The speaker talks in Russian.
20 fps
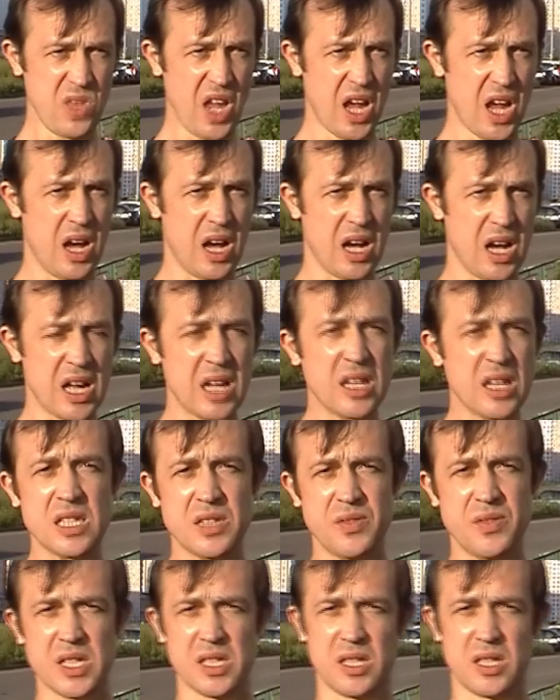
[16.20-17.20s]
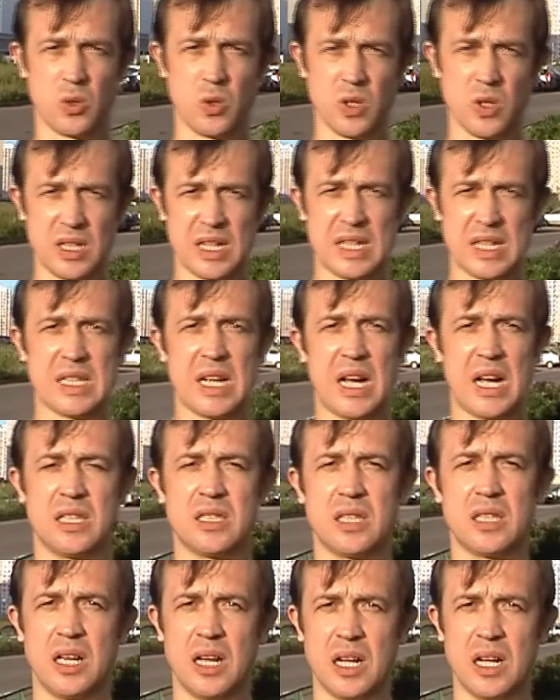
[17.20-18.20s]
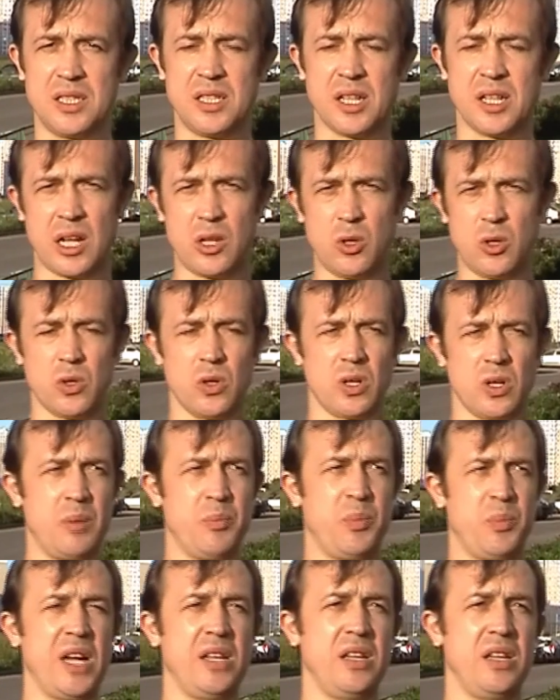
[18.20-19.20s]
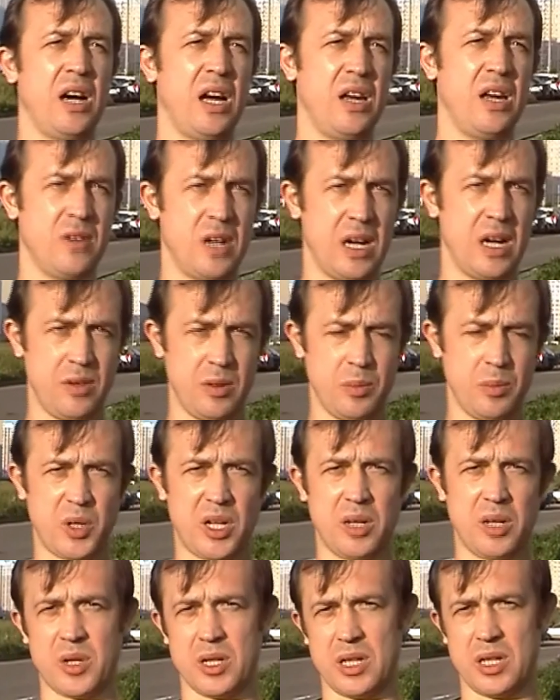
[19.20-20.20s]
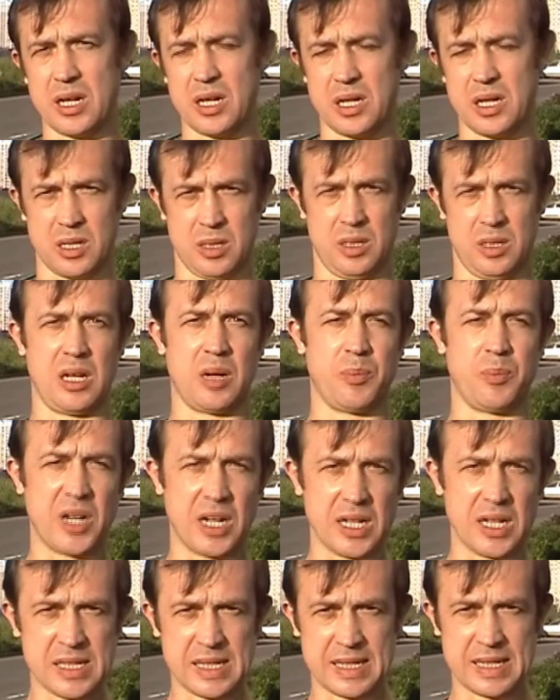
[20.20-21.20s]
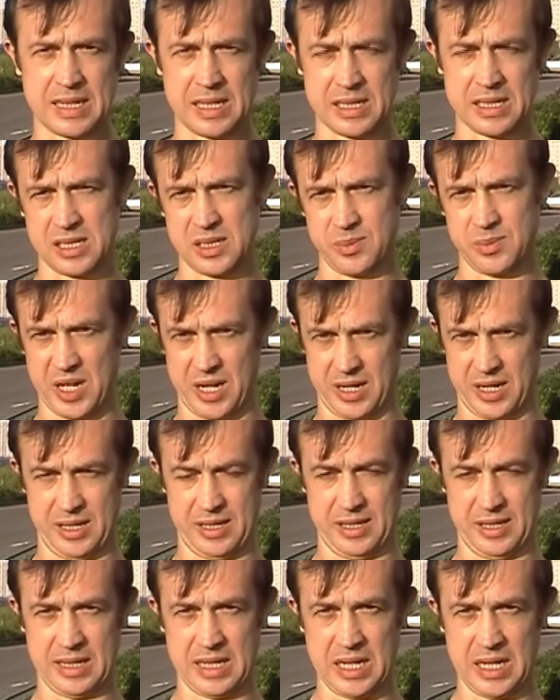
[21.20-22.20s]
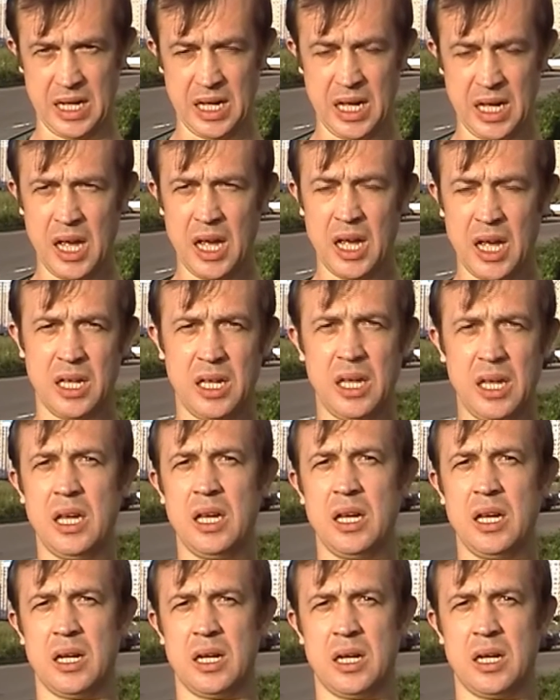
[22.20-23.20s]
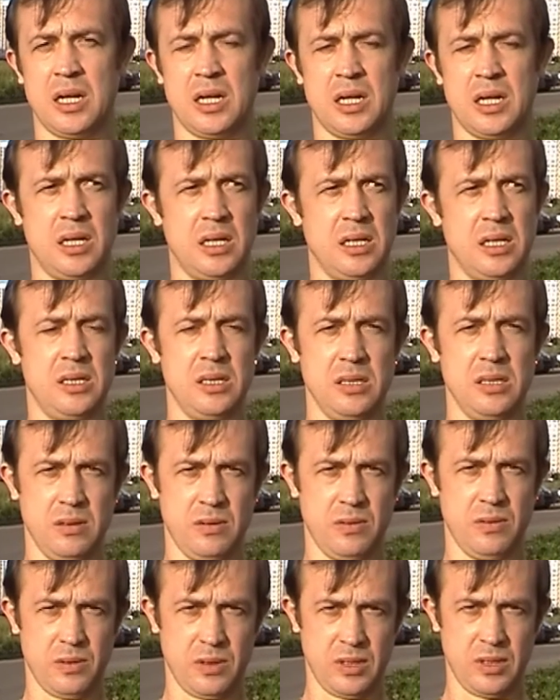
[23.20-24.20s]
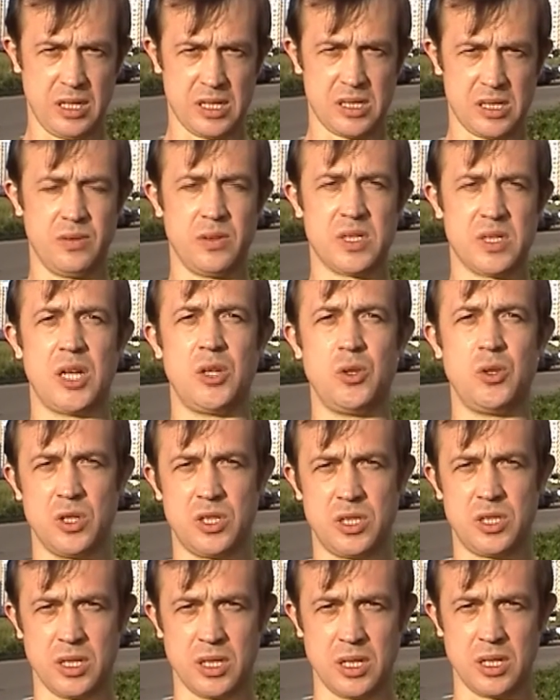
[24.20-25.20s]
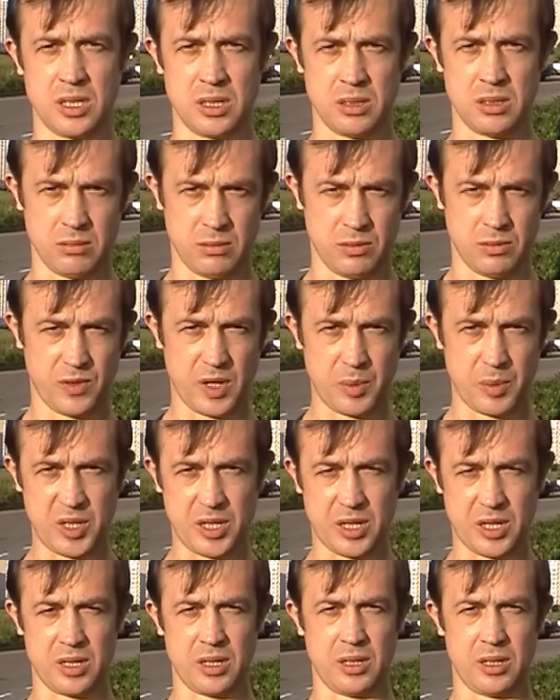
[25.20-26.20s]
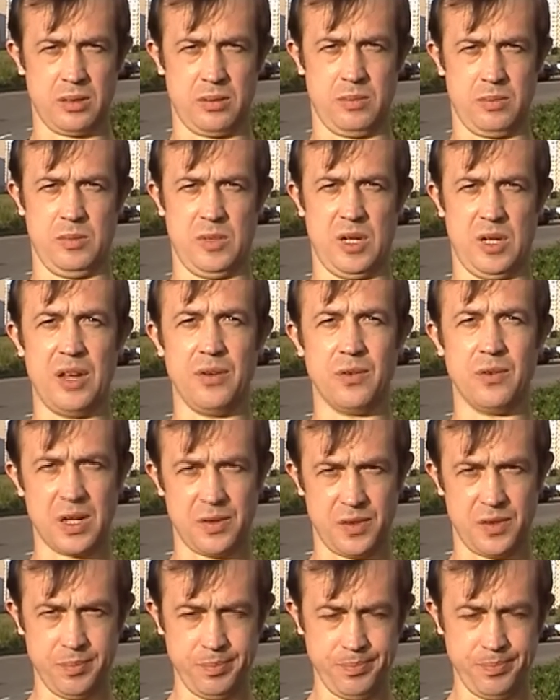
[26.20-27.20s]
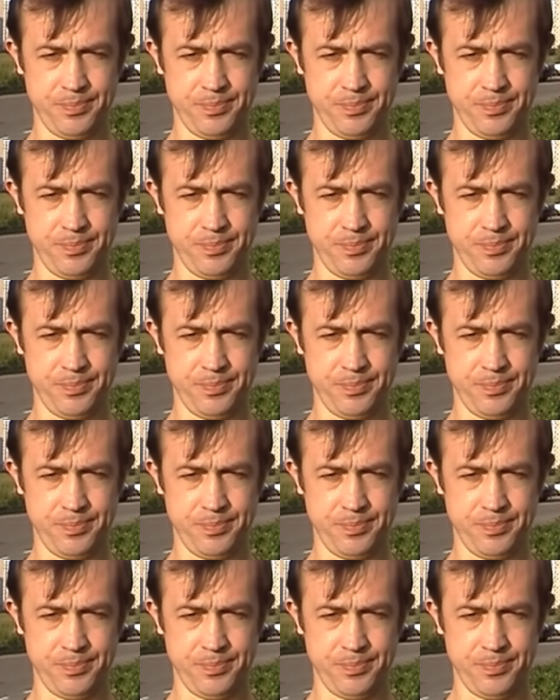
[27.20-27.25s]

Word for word: А, как известно, год назад а, технологию компании iVavi приобрела корпорация Access Marketing. И а, если вы зайдете в кабинет iVavi,